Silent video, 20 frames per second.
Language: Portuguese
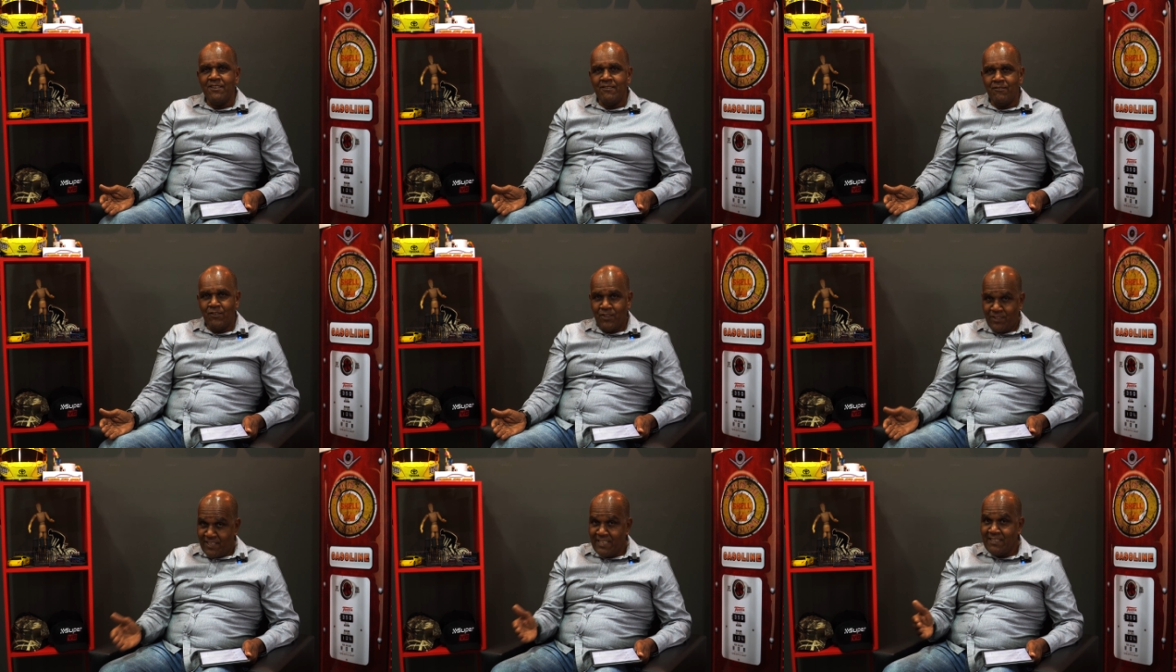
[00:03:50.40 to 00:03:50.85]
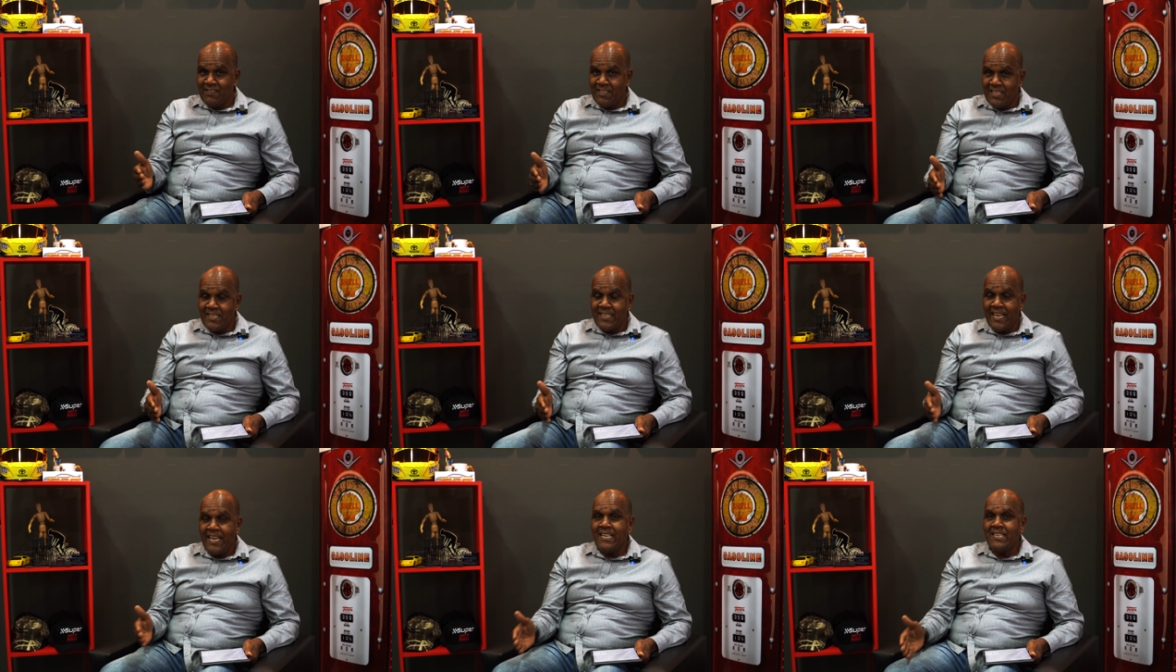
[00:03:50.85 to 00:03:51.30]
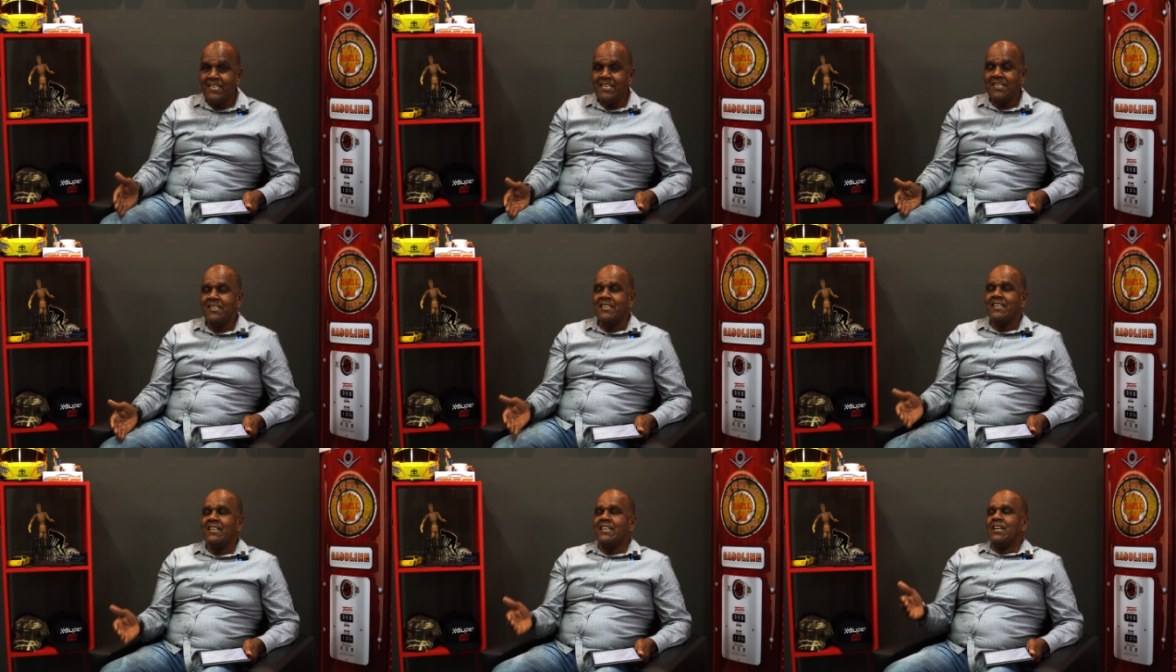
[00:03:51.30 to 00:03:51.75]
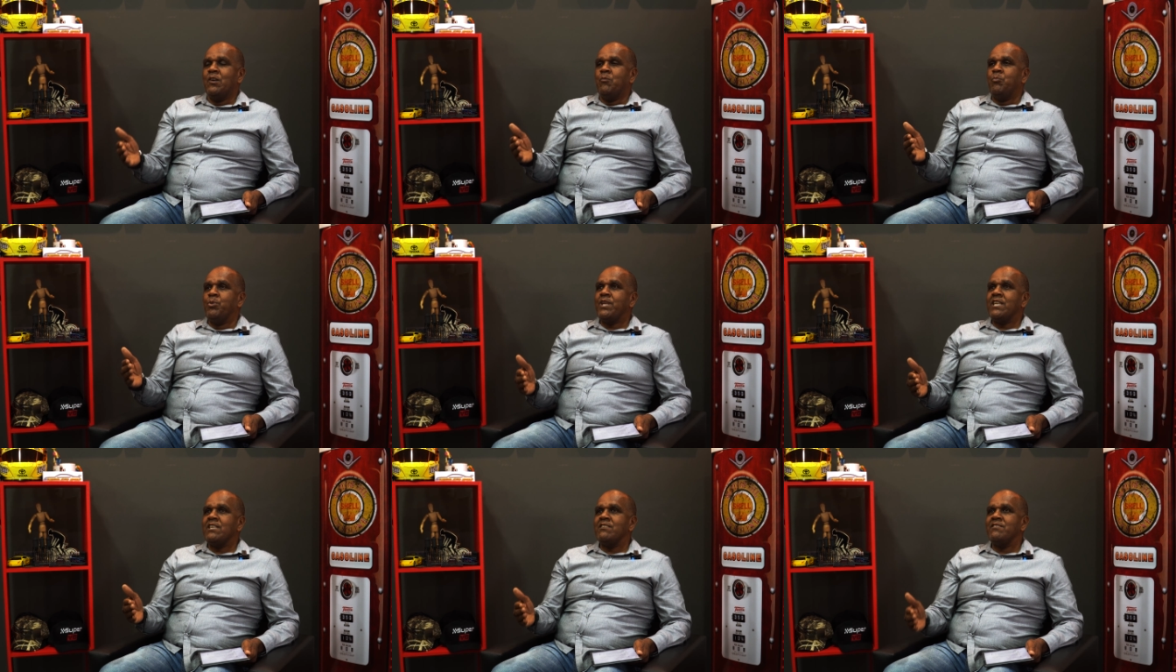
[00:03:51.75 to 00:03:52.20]
Vocês entendem?
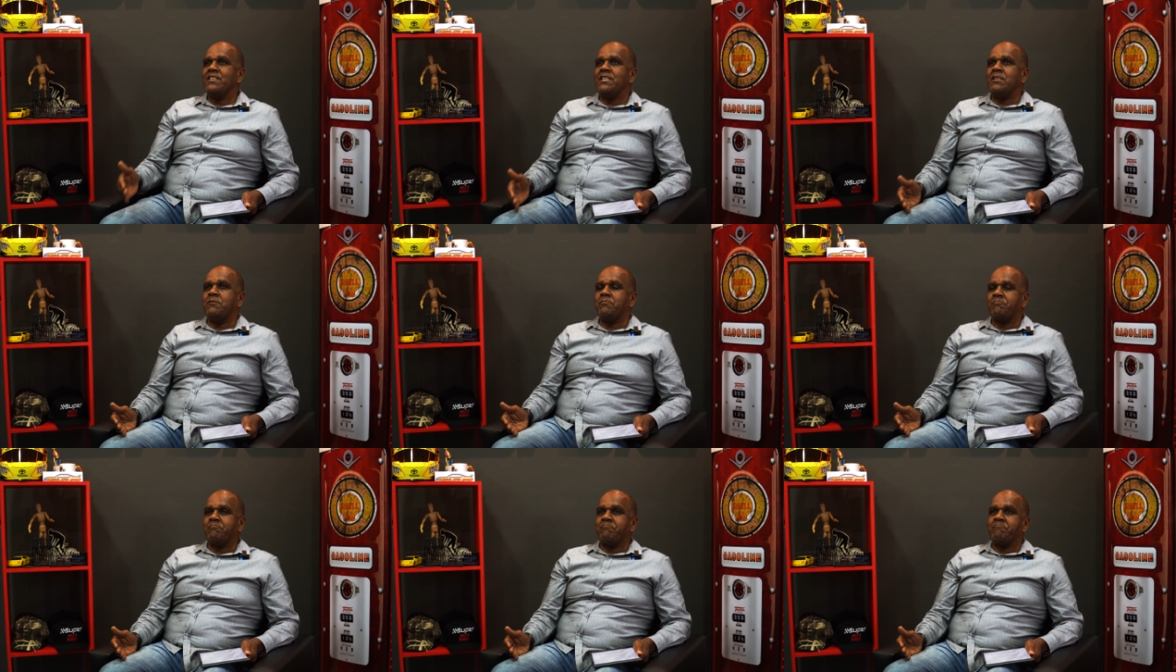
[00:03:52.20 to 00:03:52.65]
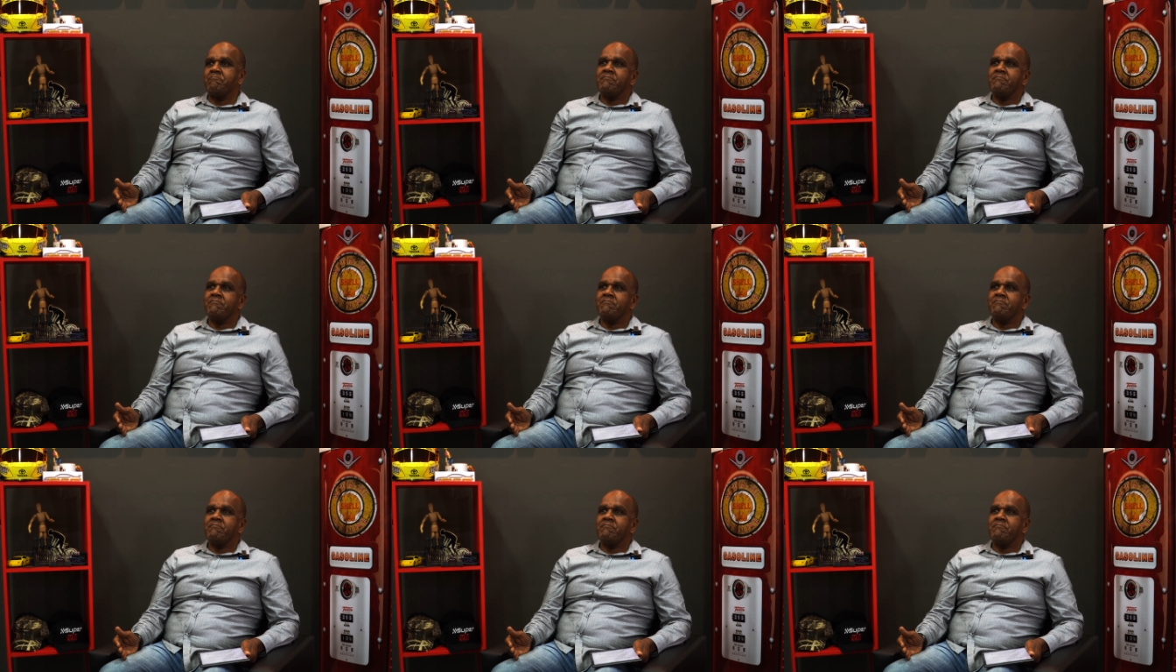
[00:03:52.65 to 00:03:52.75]
Porque assim,